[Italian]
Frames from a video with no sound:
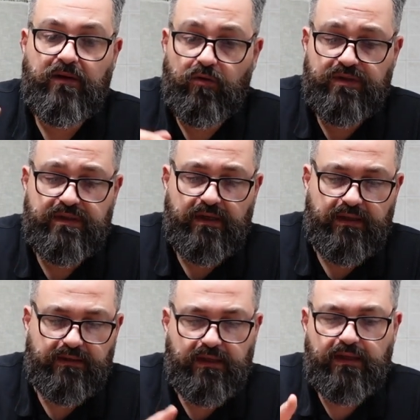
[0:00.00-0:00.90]
lo
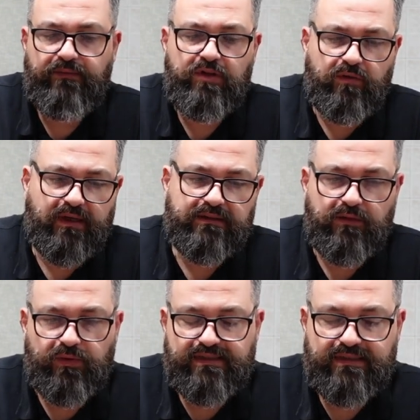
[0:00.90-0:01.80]
inserite e vi trovate in
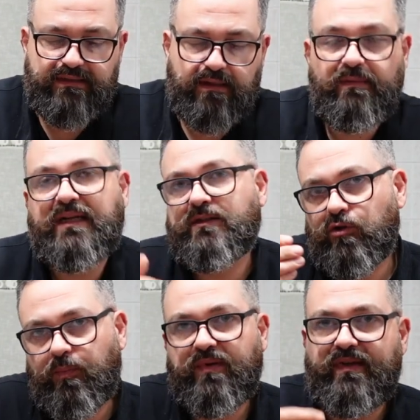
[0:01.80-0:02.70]
questa schermata
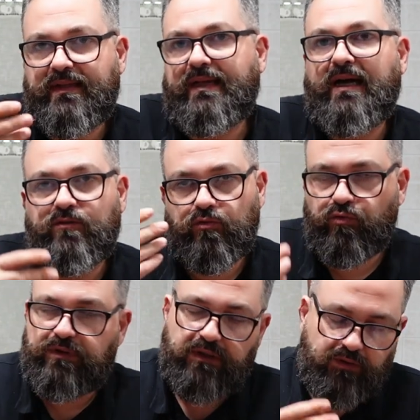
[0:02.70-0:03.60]
dopo aver dato
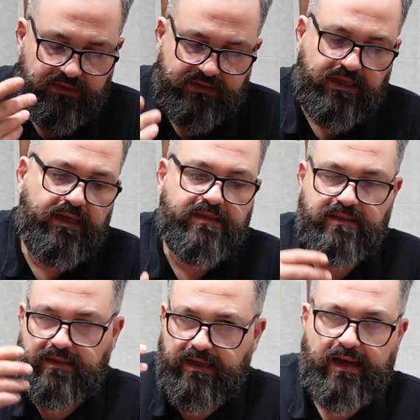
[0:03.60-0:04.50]
tutti i
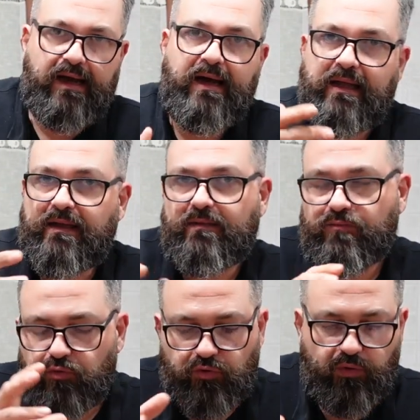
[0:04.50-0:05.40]
consensi a
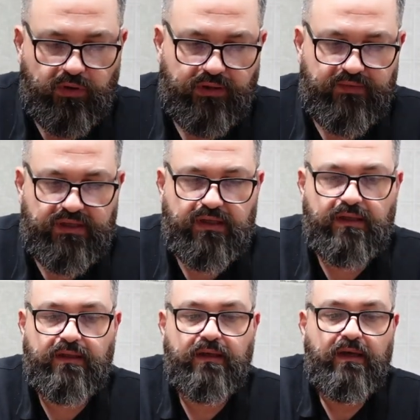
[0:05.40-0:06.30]
tutto quello che vi chiede.